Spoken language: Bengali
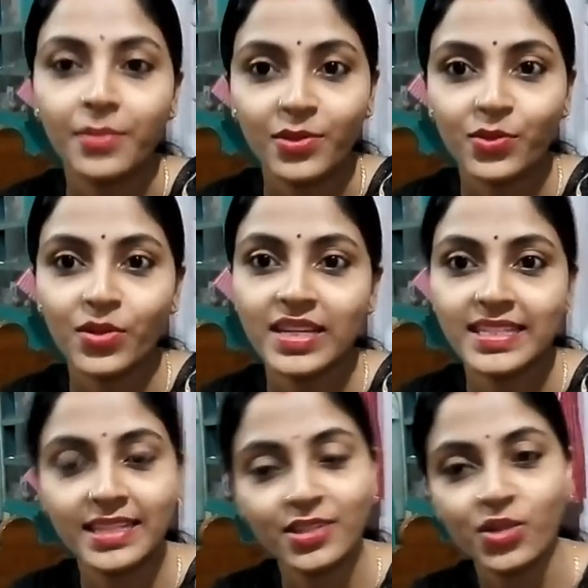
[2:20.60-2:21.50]
আপলোড করলে
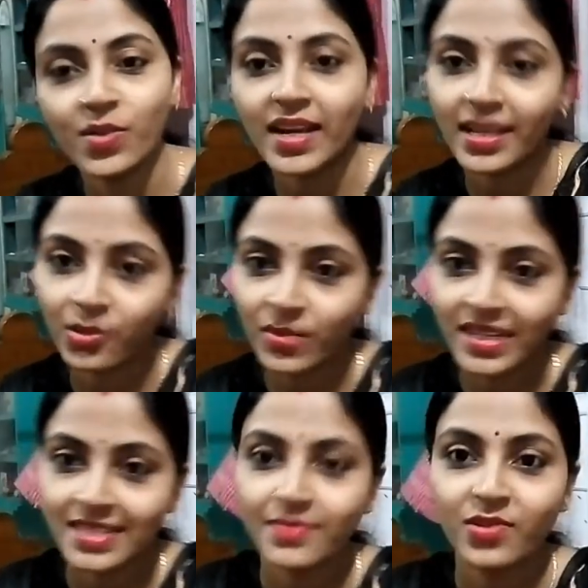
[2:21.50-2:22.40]
সেটা সবার আগে তোমার
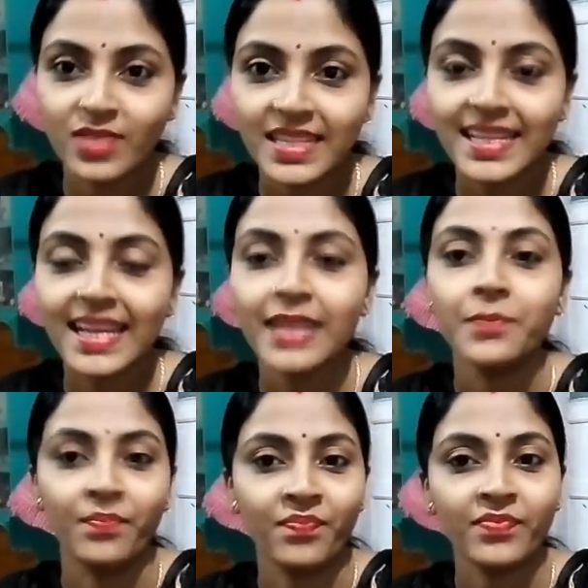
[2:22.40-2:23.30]
কাছে পৌঁছে যায়
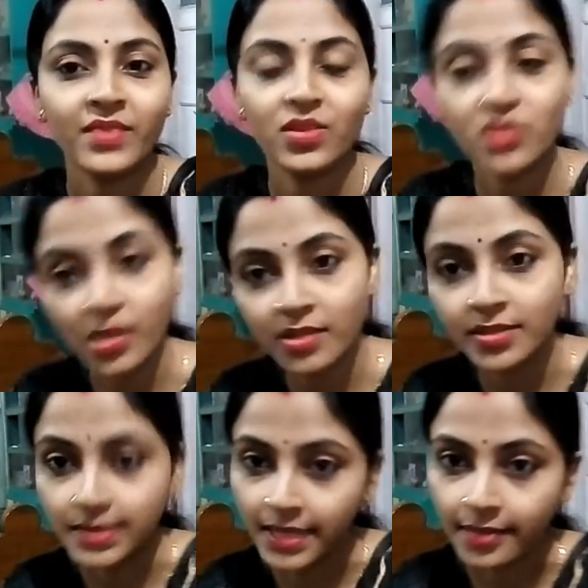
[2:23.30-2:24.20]
তো চলো
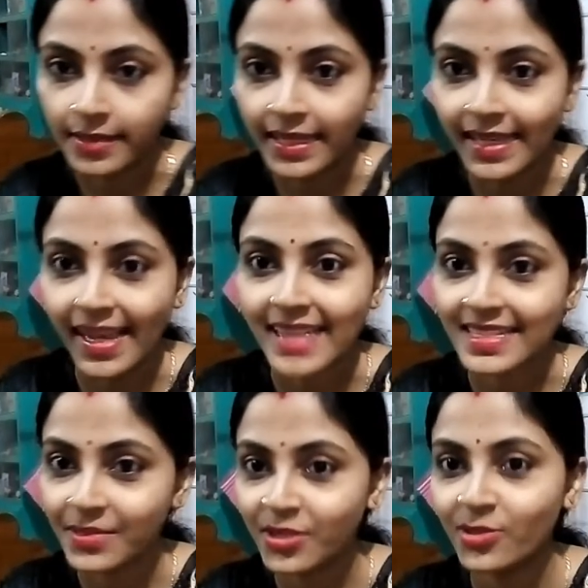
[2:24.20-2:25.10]
তাহলে
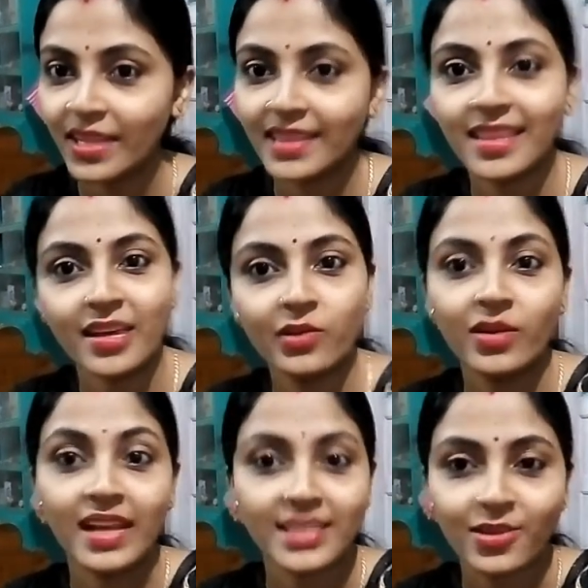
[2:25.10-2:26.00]
আজকে ভিডিও দেখতে থাকো
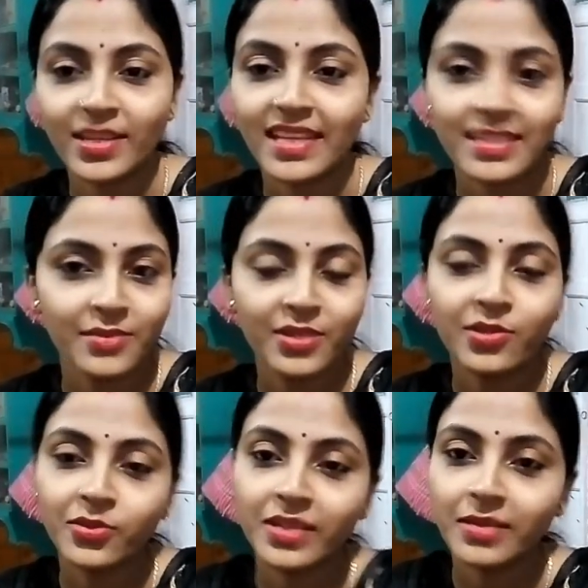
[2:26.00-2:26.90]
আশা করি আজকে ভিডিও
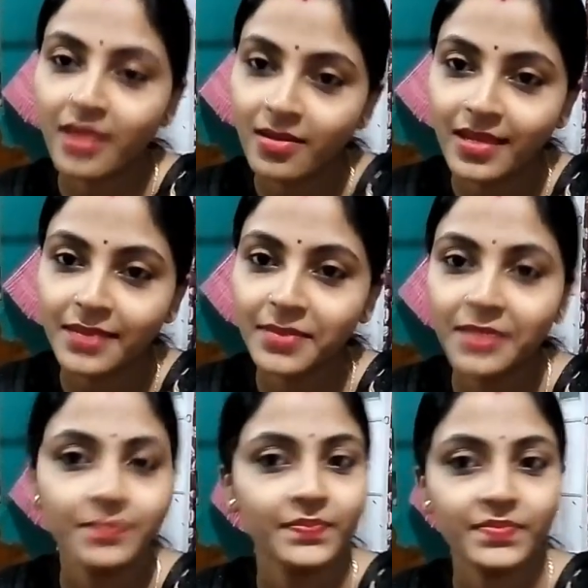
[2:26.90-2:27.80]
তোমাদের ভালো লাগবে
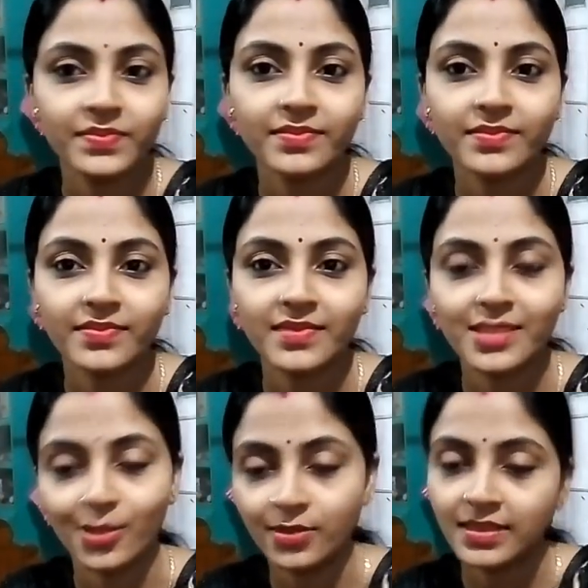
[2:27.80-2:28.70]

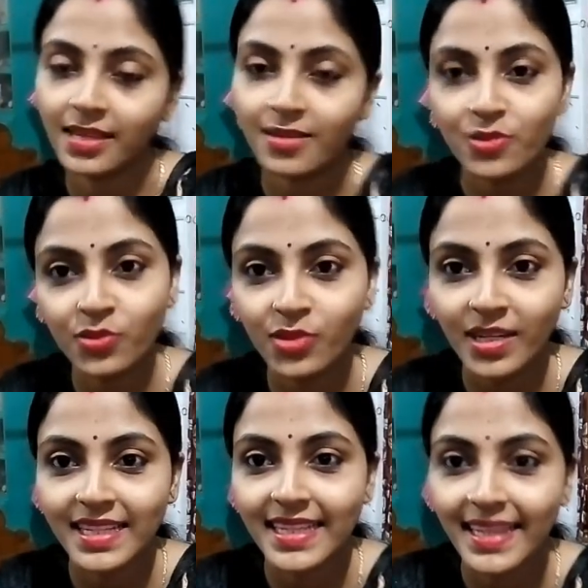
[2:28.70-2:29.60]
চলো তাহলে শুরু
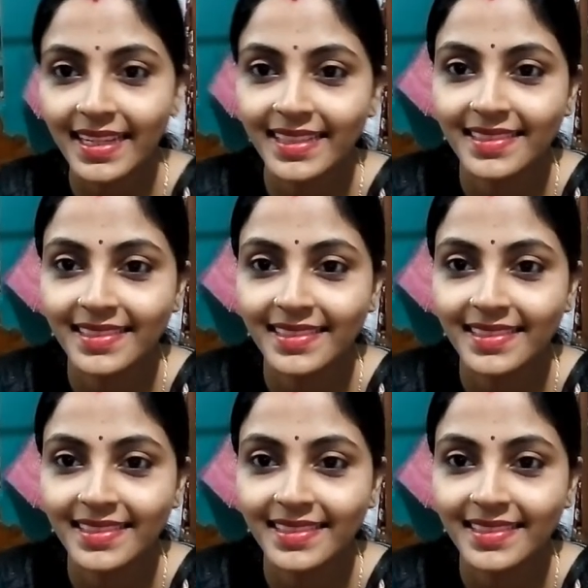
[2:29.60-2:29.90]
করা যাক